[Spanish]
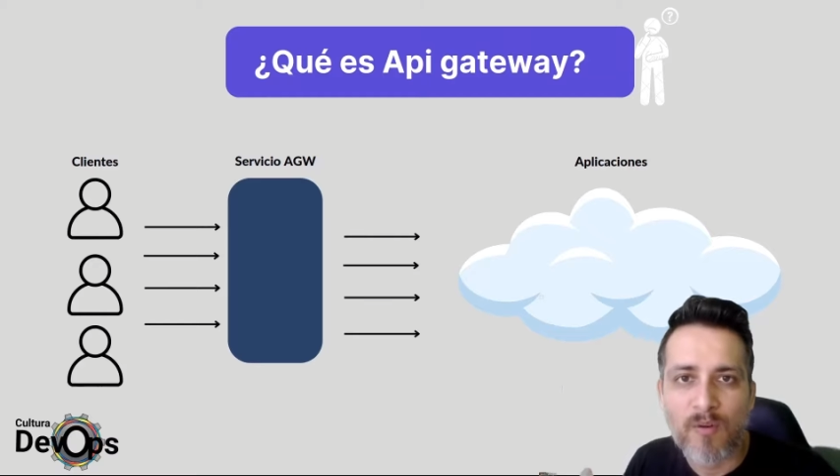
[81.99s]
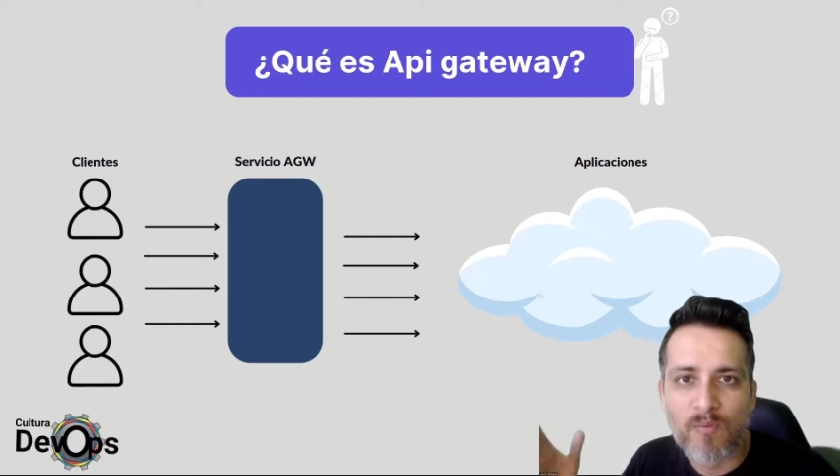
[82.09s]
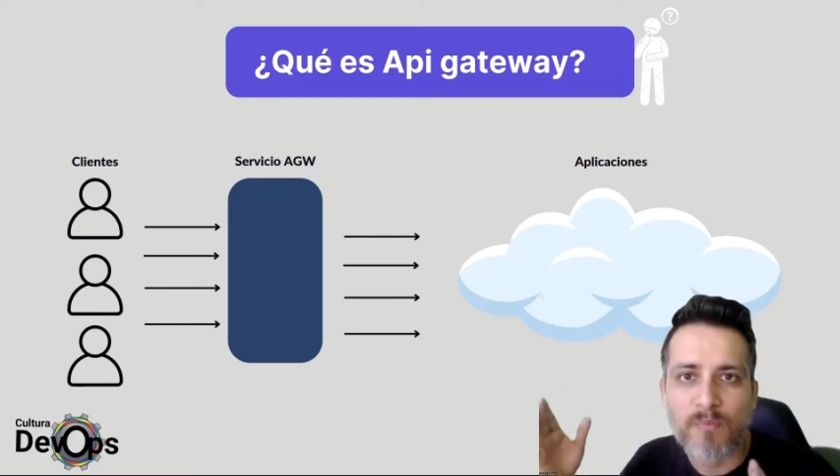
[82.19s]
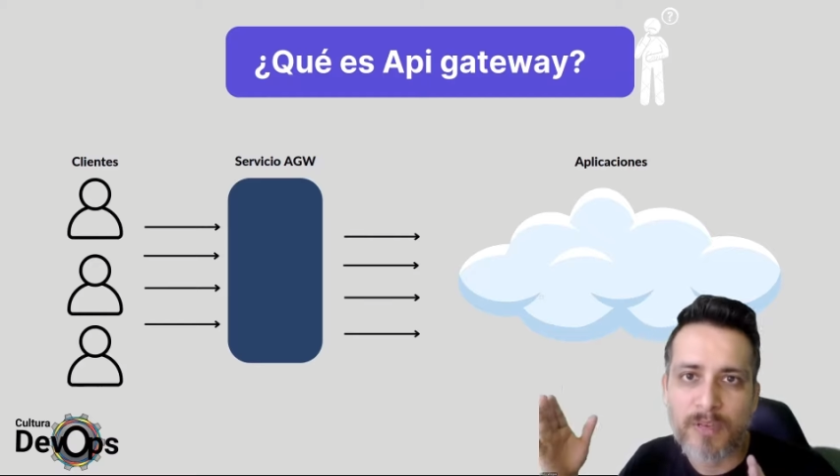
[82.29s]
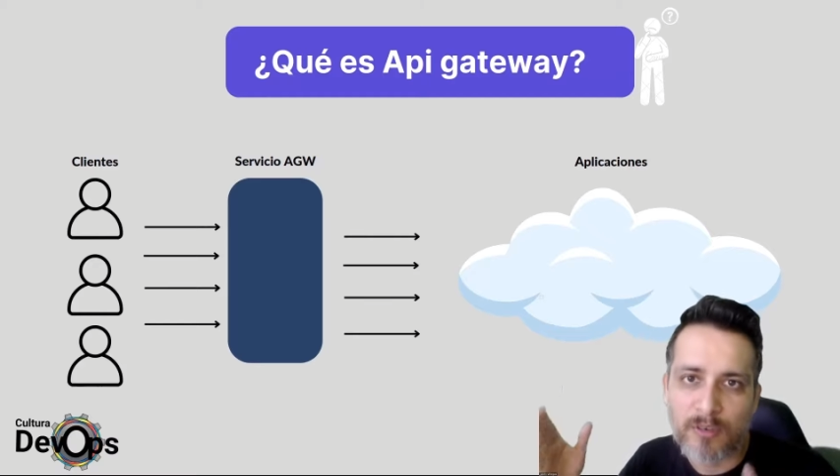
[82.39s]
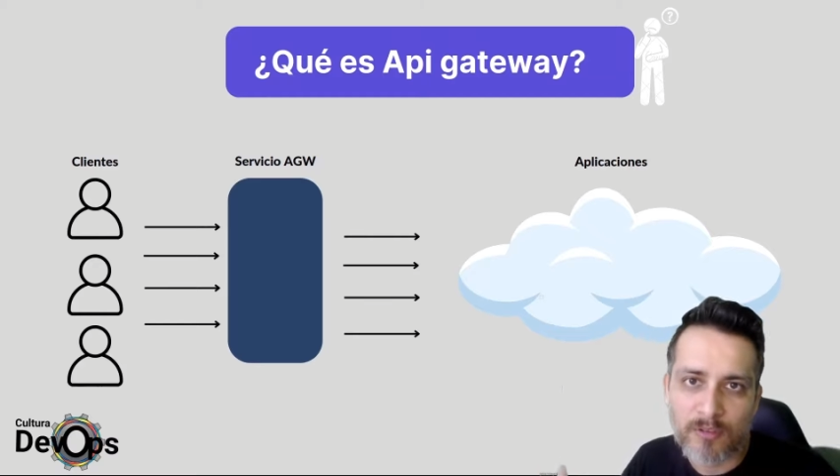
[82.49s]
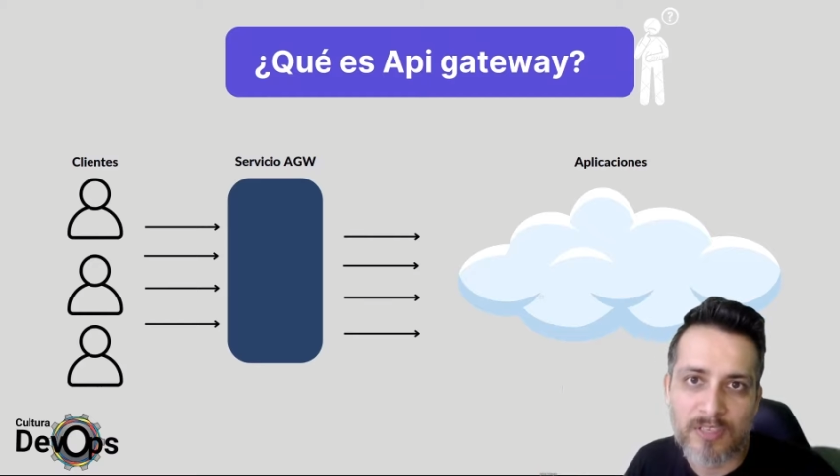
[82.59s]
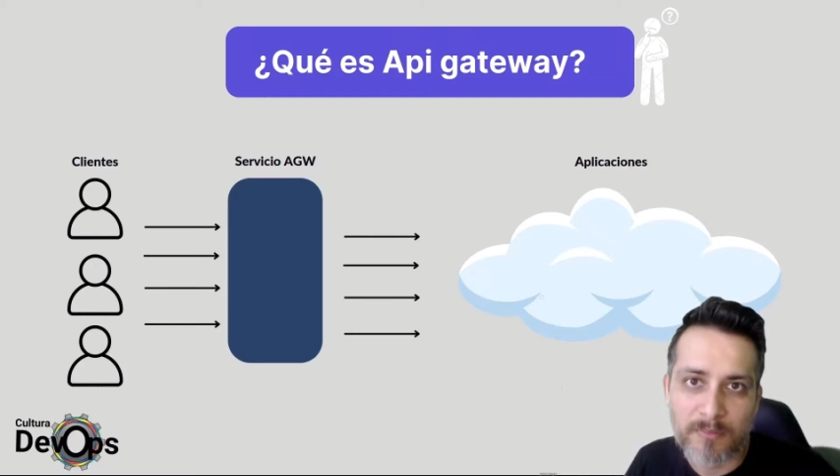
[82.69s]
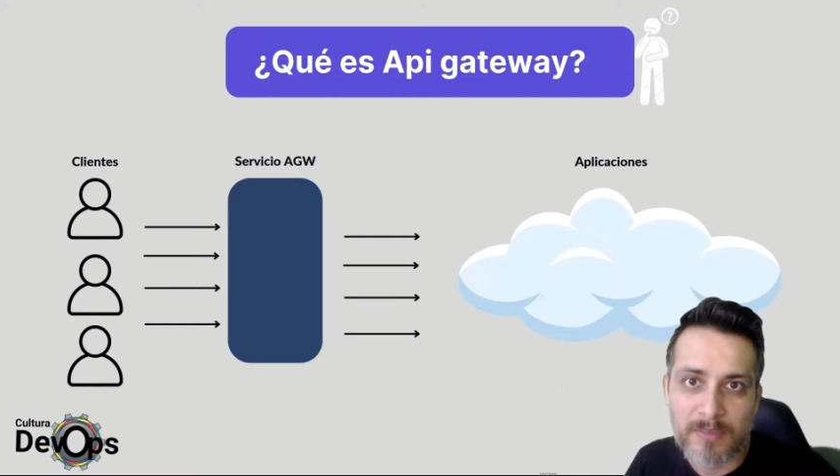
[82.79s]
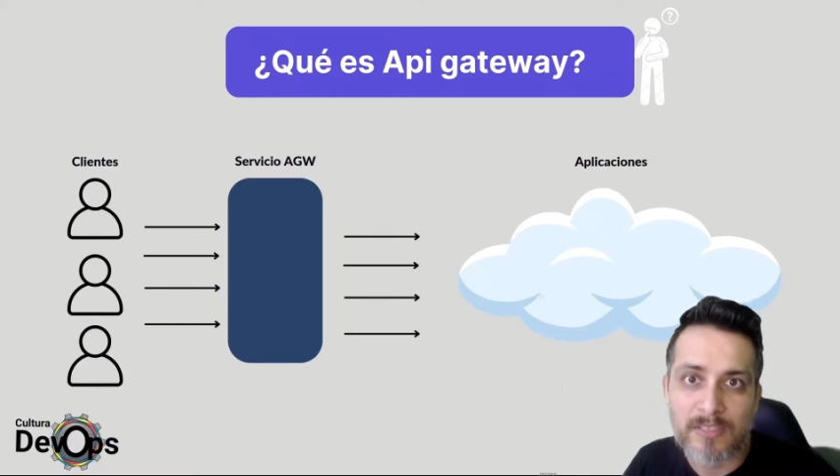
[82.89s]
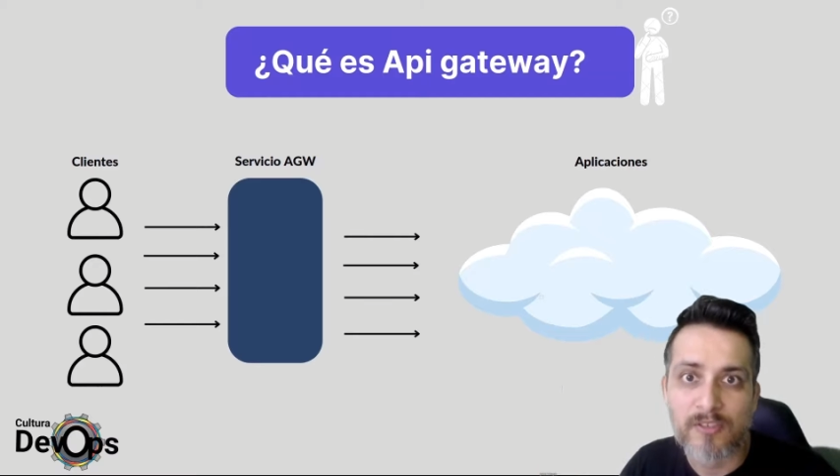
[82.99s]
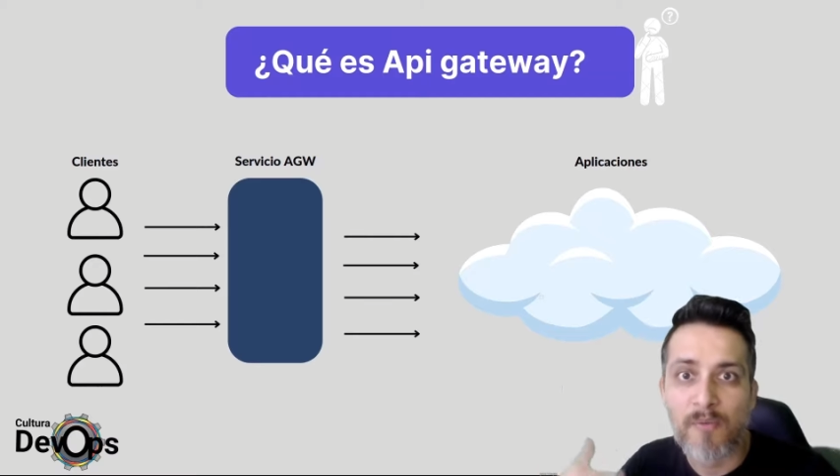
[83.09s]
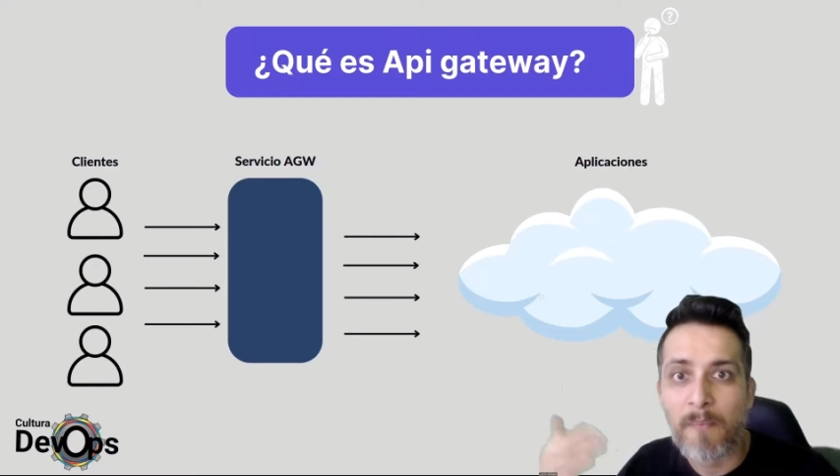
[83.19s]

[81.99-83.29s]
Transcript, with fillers: un microservicio